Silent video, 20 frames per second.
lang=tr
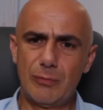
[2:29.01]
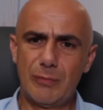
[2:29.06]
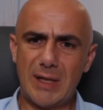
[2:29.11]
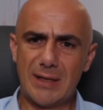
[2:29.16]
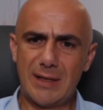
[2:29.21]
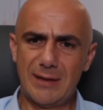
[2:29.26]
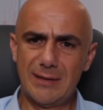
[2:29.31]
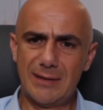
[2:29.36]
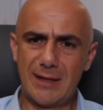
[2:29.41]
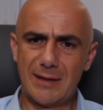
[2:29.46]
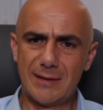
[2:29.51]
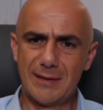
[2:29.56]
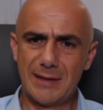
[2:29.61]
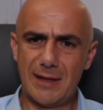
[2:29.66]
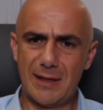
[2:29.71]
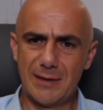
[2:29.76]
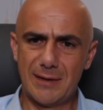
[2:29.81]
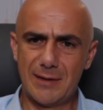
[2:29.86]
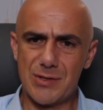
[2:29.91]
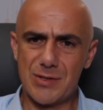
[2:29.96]

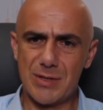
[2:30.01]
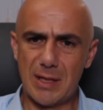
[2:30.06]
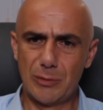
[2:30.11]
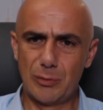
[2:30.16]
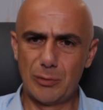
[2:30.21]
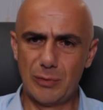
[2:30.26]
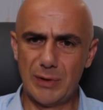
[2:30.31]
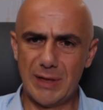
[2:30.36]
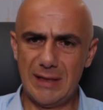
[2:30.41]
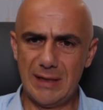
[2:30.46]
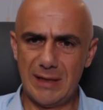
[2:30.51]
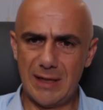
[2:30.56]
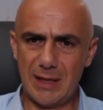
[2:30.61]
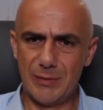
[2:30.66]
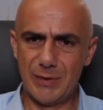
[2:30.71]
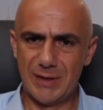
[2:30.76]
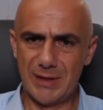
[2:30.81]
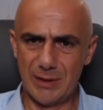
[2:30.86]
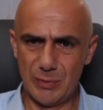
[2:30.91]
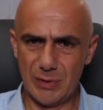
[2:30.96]
vakalardaki artıştan dolayı
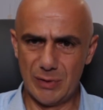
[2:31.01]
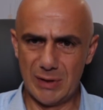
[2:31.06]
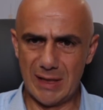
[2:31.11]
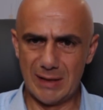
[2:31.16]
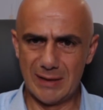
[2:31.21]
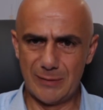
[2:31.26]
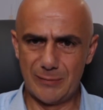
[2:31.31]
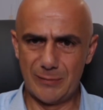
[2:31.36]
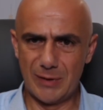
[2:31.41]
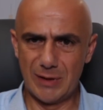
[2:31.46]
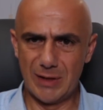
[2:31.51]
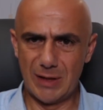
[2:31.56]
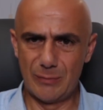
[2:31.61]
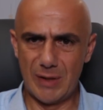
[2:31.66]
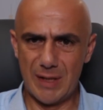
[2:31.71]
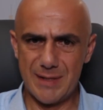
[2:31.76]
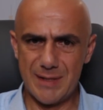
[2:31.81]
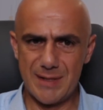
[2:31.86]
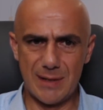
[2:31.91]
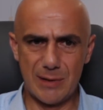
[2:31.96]
ilave tedbirlerden falan
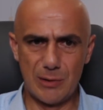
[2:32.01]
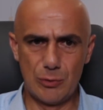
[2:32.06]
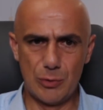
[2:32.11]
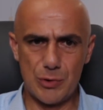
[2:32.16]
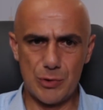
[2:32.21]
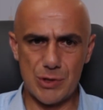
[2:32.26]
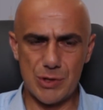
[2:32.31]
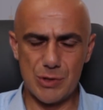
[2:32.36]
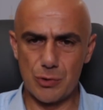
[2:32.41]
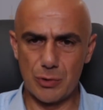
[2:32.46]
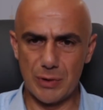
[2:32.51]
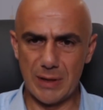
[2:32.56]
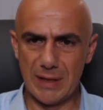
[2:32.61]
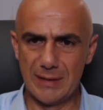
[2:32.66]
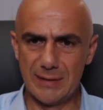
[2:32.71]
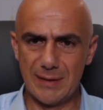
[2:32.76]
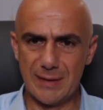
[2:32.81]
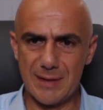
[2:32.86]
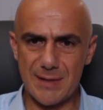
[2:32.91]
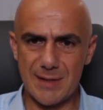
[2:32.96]
bahsediliyor. Çin çok
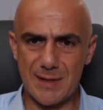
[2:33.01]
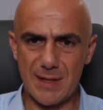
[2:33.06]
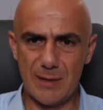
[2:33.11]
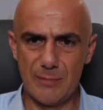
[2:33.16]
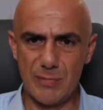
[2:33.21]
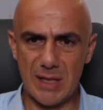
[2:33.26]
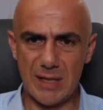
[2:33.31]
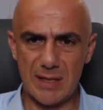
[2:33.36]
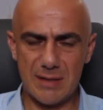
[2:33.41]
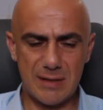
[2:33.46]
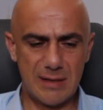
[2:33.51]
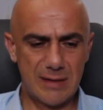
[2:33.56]
enteresan bir yer.